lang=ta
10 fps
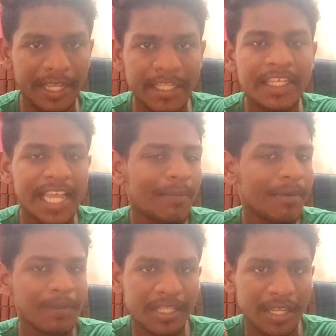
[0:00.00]
இந்த
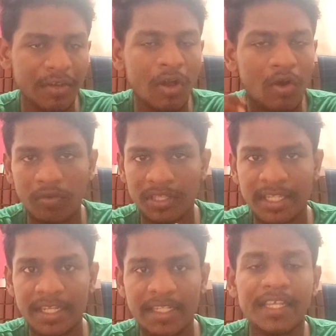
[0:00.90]
கேமரா பற்றி எனக்கு அவ்வளோவா
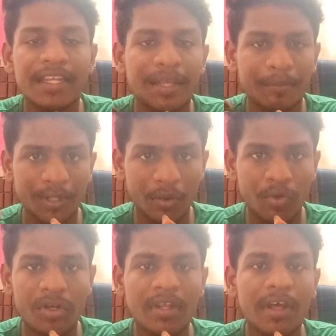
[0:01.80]
தெரியாது இன்னும் இப்போ தான்
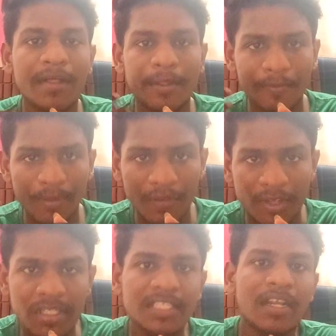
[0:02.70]
ஒன்று ஒன்றா
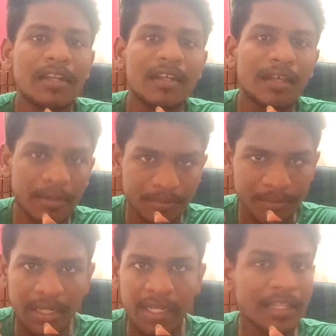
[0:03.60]
ஃபீச்சர்ஸ் எல்லாம்
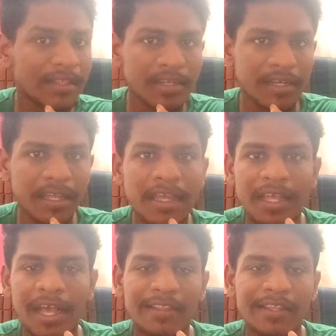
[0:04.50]
நான் கற்றுன்னு இருக்கேன்
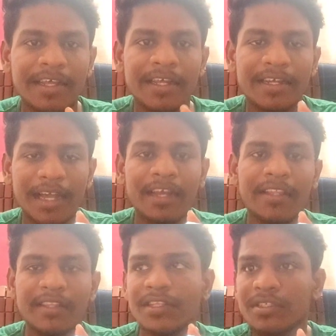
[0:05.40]
அதனால் டக்குன்னு
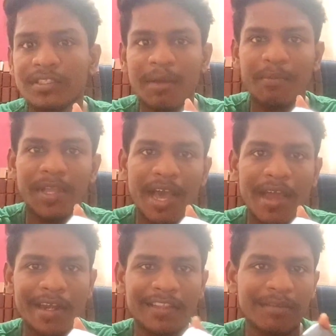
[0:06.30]
எடுத்துட்டு தர்ஷனம் செம்மையாக
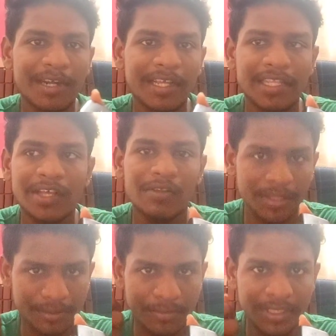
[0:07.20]
நான் எடுத்துட மாட்டேன் அதாவது
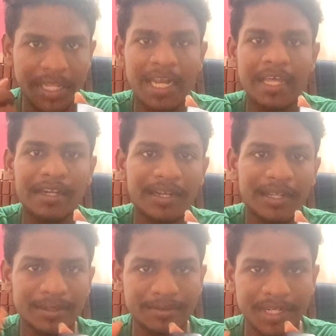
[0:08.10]
நல்லா நான்
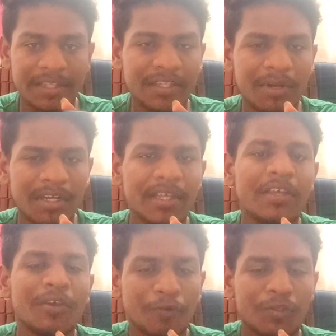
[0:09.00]
எடுத்துட மாட்டேன்
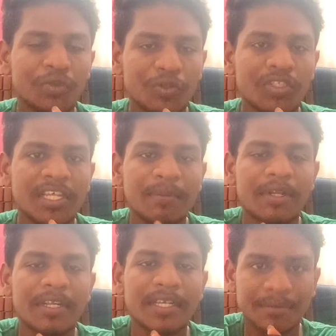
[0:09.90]
கொஞ்சம் கொஞ்சம் தான்
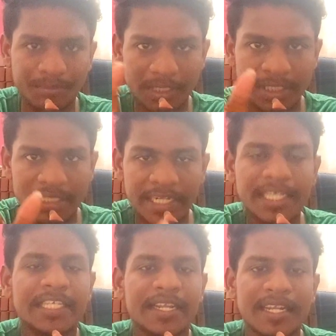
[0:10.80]
இப்போ நான்
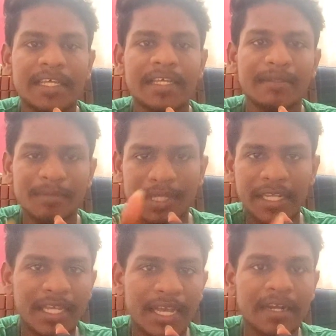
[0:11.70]
செட்டிங்ஸ் என்னென்ன
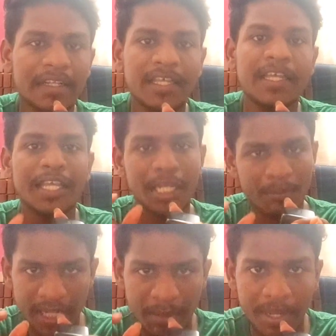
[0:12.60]
இருக்குன்றது
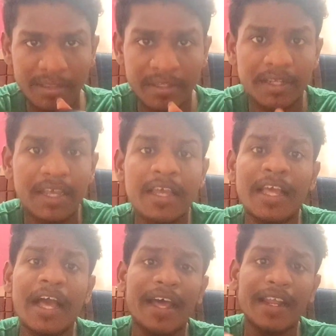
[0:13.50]
இப்போ தான் நான் பார்த்துன்னு இருக்கிறேன்
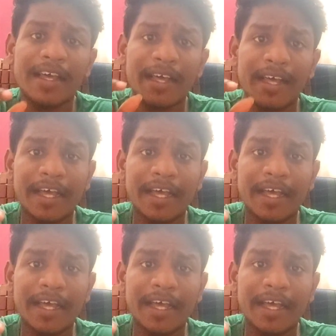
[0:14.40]
ஆனால்